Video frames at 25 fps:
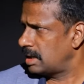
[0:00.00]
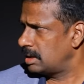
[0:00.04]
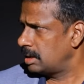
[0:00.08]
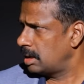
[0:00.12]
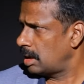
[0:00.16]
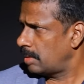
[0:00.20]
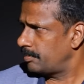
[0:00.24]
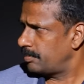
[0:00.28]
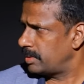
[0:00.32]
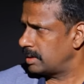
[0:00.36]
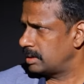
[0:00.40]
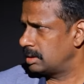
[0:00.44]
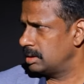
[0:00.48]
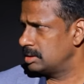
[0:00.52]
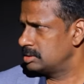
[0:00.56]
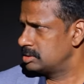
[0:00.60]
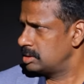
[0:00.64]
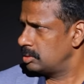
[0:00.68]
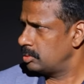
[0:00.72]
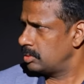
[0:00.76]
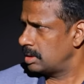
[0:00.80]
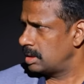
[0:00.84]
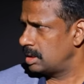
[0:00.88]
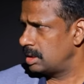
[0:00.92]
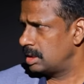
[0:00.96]
నాని అప్పటి
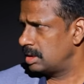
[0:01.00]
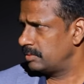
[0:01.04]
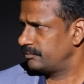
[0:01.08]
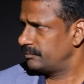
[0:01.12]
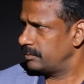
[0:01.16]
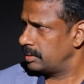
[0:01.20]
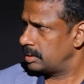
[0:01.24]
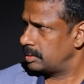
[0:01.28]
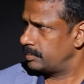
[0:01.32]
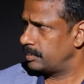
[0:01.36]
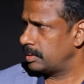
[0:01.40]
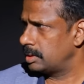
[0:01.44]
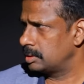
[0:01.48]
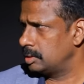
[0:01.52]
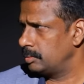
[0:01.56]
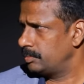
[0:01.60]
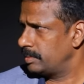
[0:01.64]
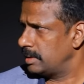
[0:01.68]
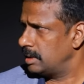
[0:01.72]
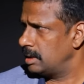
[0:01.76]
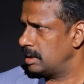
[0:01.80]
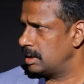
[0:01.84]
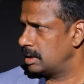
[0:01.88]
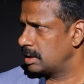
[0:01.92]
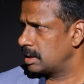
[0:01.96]
నుంచి వన్ అండ్ హాఫ్ ఇయర్ పాటు
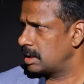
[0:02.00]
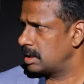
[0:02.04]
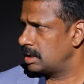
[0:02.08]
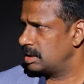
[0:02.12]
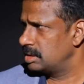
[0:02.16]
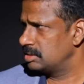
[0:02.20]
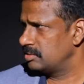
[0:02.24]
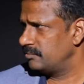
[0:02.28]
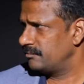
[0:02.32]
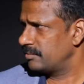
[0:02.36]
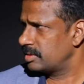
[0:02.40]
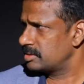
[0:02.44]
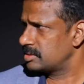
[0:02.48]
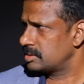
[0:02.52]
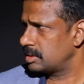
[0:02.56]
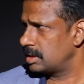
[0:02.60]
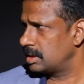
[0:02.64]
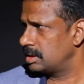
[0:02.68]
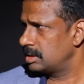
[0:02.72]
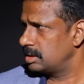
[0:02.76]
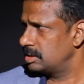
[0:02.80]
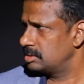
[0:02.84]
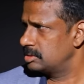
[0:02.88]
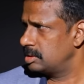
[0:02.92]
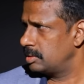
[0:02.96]
పెళ్ళైన కాడి నుంచి ఫస్ట్
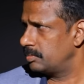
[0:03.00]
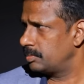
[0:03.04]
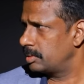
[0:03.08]
నైట్ నుంచి